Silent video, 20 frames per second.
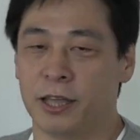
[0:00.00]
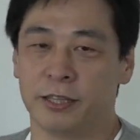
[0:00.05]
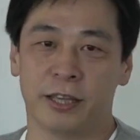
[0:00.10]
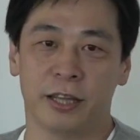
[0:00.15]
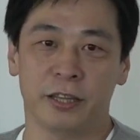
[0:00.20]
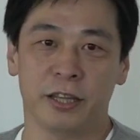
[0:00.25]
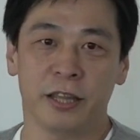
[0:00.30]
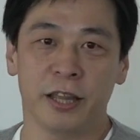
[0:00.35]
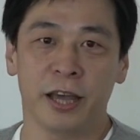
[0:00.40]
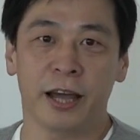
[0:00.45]
えー、
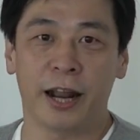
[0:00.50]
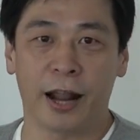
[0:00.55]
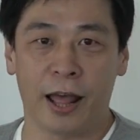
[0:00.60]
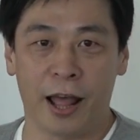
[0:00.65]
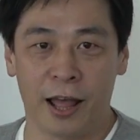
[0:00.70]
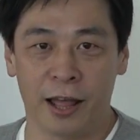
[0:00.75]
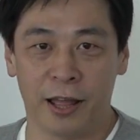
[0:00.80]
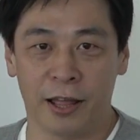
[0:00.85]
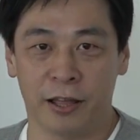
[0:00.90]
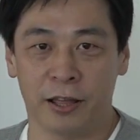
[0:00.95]
残念なが
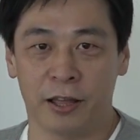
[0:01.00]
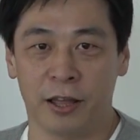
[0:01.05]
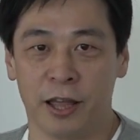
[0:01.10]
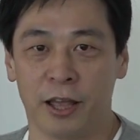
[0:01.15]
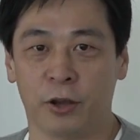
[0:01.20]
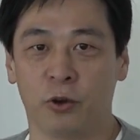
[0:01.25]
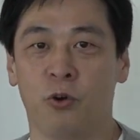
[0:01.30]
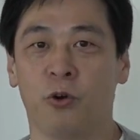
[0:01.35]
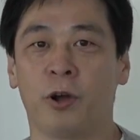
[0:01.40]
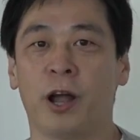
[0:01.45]
ら、
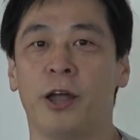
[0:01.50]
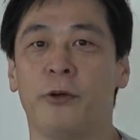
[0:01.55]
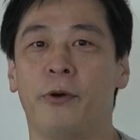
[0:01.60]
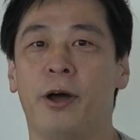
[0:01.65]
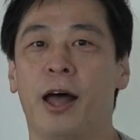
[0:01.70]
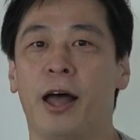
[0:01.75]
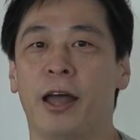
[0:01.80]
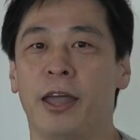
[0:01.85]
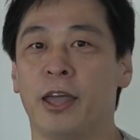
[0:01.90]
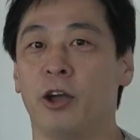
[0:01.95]
えー、公開
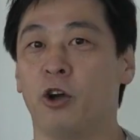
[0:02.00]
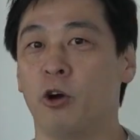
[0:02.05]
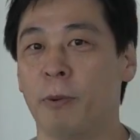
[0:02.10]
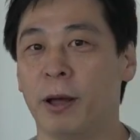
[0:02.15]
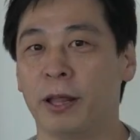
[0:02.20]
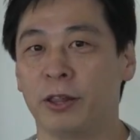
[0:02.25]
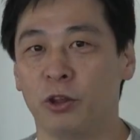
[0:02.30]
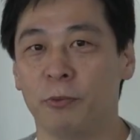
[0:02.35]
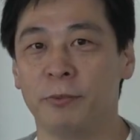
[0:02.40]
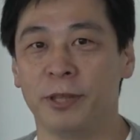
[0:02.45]
は英語
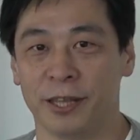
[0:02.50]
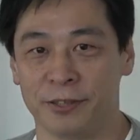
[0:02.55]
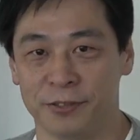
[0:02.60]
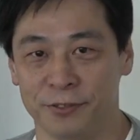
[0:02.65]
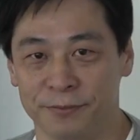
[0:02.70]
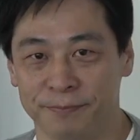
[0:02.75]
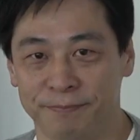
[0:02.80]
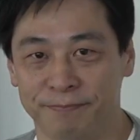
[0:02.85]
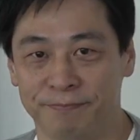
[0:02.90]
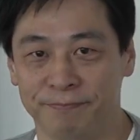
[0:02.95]
版のみで
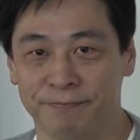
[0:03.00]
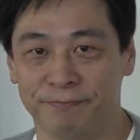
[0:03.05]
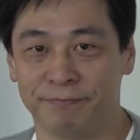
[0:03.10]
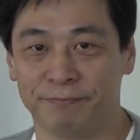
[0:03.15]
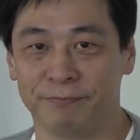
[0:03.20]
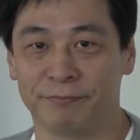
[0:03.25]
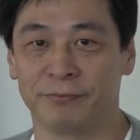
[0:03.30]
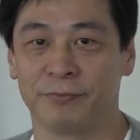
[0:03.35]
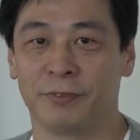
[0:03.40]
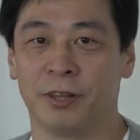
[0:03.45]
す
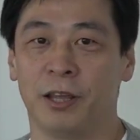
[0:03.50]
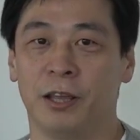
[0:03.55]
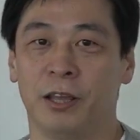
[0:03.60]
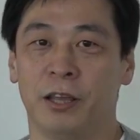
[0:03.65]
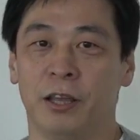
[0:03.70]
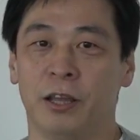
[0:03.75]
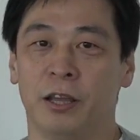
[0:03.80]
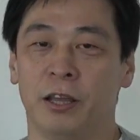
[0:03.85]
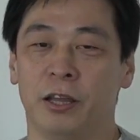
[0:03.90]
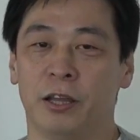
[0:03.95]

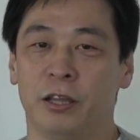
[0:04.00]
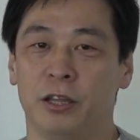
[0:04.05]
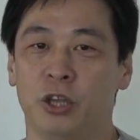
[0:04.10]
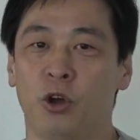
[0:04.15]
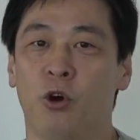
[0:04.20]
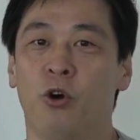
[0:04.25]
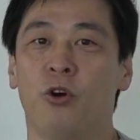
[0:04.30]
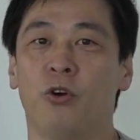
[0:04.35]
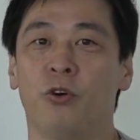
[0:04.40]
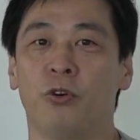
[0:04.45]

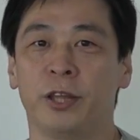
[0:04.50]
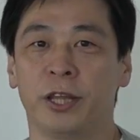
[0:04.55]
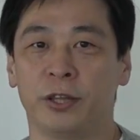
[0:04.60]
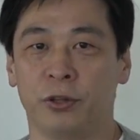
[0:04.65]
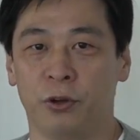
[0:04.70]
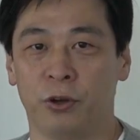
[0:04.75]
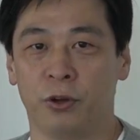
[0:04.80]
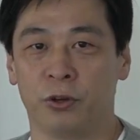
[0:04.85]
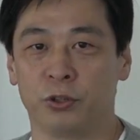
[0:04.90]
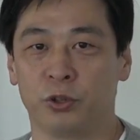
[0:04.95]
日本語
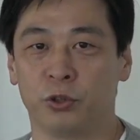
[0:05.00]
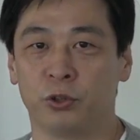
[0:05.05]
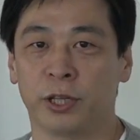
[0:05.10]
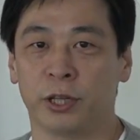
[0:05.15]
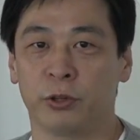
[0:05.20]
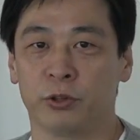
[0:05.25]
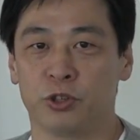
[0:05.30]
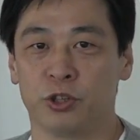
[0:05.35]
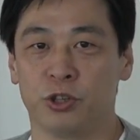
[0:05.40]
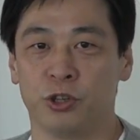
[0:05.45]
などその
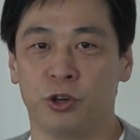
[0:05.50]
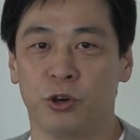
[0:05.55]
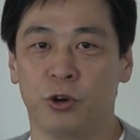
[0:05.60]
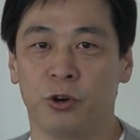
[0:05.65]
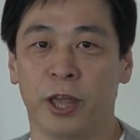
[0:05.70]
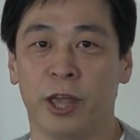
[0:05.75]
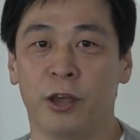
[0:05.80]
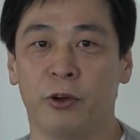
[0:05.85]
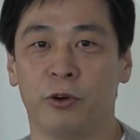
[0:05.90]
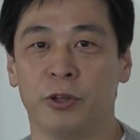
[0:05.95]
他の主
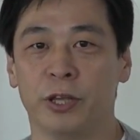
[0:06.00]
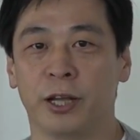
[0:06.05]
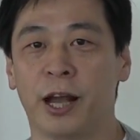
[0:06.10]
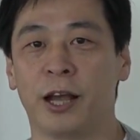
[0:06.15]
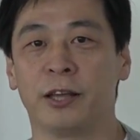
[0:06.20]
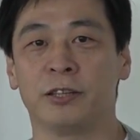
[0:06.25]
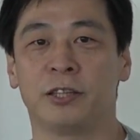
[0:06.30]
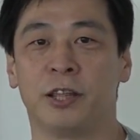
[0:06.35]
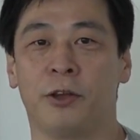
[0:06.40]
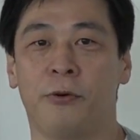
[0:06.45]
要言語に
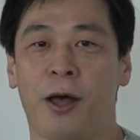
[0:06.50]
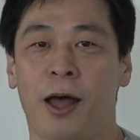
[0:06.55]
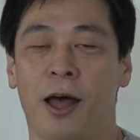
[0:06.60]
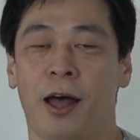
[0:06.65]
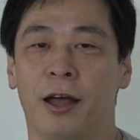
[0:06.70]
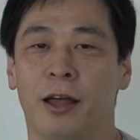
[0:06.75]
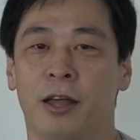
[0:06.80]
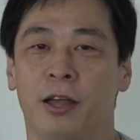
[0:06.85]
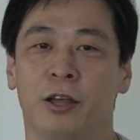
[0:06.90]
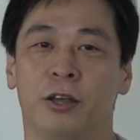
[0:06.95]
関して
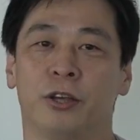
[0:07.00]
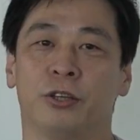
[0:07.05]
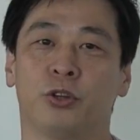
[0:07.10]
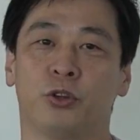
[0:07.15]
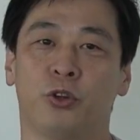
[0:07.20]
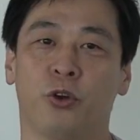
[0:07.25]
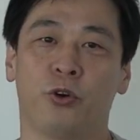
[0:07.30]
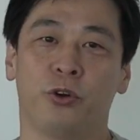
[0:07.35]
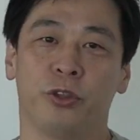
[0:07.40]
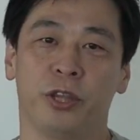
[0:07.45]
は
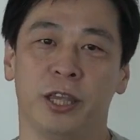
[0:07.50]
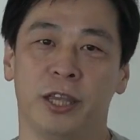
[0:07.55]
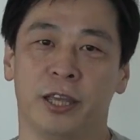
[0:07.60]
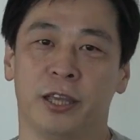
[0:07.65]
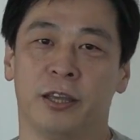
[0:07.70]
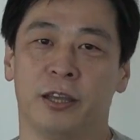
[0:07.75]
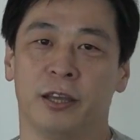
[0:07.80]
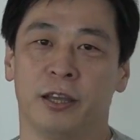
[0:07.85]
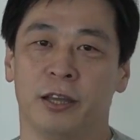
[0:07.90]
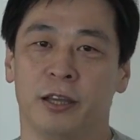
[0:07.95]
その後
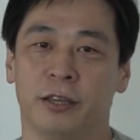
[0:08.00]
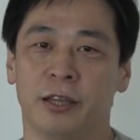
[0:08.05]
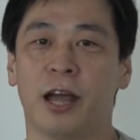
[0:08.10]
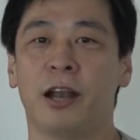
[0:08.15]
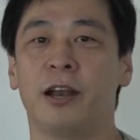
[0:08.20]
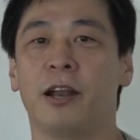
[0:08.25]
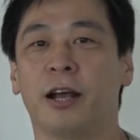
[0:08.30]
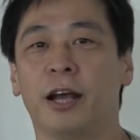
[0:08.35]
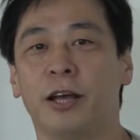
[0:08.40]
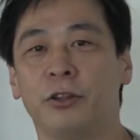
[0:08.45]
に
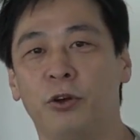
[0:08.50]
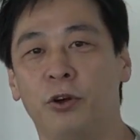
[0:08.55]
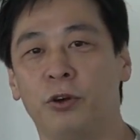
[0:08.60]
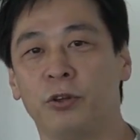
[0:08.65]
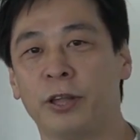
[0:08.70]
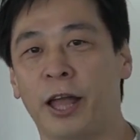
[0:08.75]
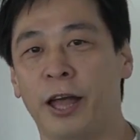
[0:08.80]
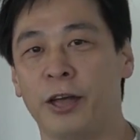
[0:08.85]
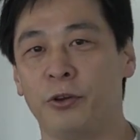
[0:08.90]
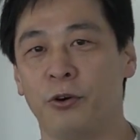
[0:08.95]
何らか
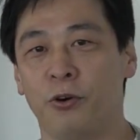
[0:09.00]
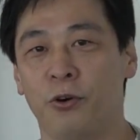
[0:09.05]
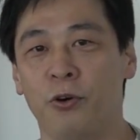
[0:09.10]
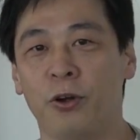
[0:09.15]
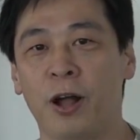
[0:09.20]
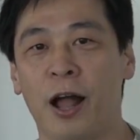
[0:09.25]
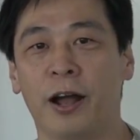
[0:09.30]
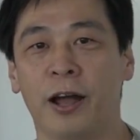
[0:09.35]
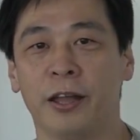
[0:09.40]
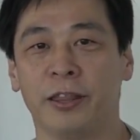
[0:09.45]
の対
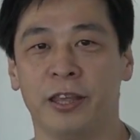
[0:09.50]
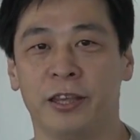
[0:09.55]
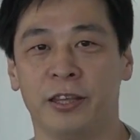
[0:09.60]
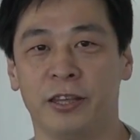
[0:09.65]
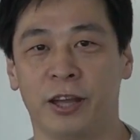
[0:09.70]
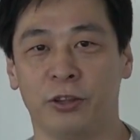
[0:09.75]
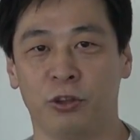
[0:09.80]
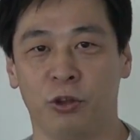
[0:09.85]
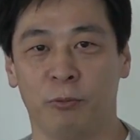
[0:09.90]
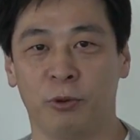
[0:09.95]
応を考えてい
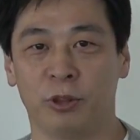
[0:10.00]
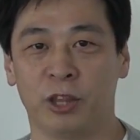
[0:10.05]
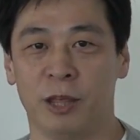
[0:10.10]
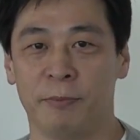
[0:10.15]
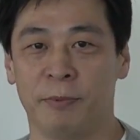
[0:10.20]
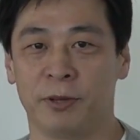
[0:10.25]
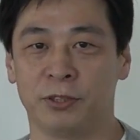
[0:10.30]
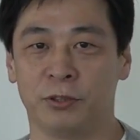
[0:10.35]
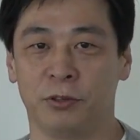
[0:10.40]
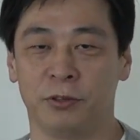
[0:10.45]
きたいと思っ
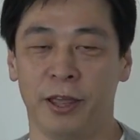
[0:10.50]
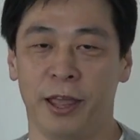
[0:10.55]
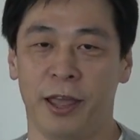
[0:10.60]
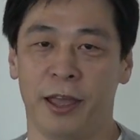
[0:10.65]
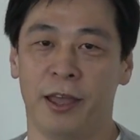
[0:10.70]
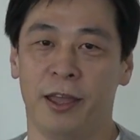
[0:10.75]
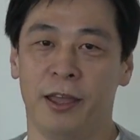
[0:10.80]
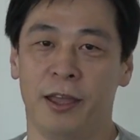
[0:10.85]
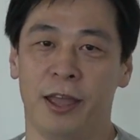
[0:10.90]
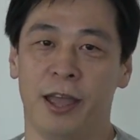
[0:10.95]
ていますの
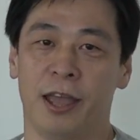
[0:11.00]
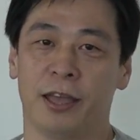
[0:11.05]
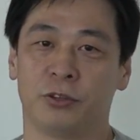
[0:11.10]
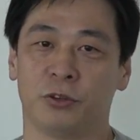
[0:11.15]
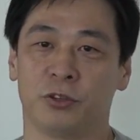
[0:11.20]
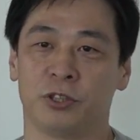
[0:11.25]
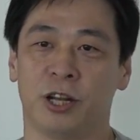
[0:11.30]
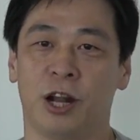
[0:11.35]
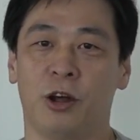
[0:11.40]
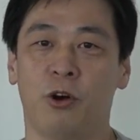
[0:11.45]
で、
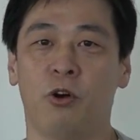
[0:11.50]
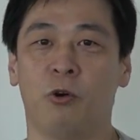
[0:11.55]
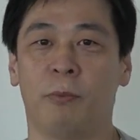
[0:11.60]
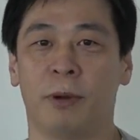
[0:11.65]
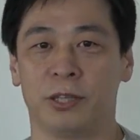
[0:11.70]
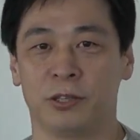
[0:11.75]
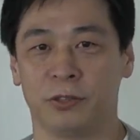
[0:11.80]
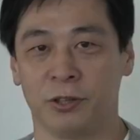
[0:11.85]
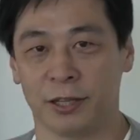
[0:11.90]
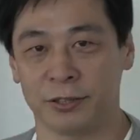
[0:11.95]
えー、そちらをお
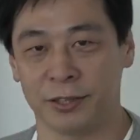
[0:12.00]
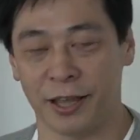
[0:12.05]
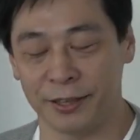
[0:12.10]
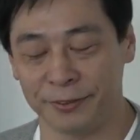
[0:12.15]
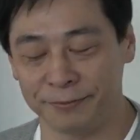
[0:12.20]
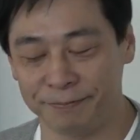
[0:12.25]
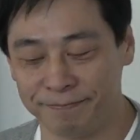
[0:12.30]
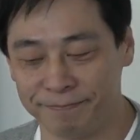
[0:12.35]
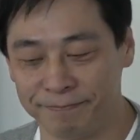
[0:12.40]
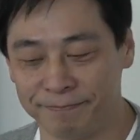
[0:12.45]
待ちくださ
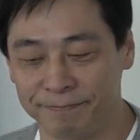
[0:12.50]
い